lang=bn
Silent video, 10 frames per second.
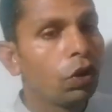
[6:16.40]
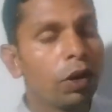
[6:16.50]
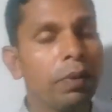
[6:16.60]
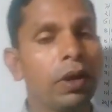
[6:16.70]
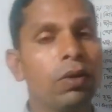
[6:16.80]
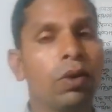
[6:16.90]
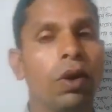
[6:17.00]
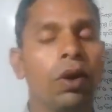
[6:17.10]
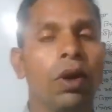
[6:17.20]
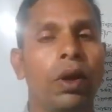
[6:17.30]
ধর্মের
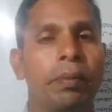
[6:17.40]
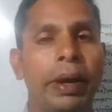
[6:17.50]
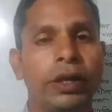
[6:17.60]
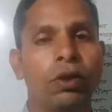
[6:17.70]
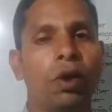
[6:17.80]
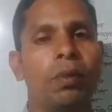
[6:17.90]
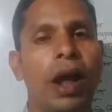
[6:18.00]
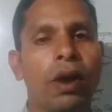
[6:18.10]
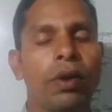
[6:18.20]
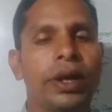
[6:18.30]
কোনো ব্যতিক্রম
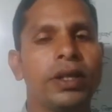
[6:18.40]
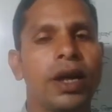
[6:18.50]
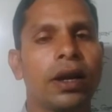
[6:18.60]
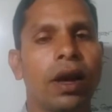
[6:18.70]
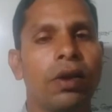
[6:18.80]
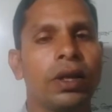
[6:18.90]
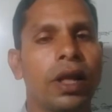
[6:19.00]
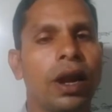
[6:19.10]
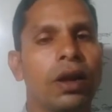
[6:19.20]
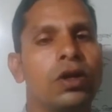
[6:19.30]
না ঘটে যার কারণে
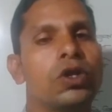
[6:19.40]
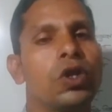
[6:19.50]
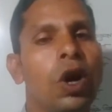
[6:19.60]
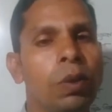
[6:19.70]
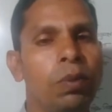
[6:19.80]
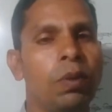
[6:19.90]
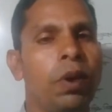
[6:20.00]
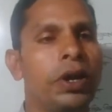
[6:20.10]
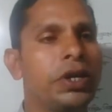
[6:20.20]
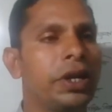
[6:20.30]
তারা স্বল্প
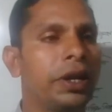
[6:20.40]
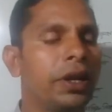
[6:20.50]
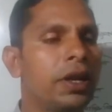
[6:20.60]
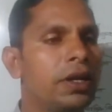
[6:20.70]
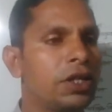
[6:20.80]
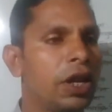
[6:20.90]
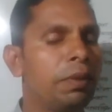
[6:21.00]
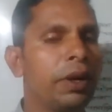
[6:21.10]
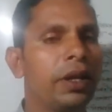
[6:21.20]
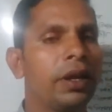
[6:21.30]
বয়সে
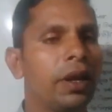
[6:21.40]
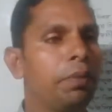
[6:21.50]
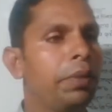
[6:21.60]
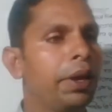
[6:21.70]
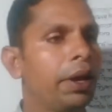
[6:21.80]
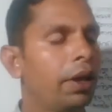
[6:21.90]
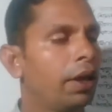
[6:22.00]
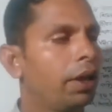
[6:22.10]
ছেলে মেয়েদেরকে বিয়ে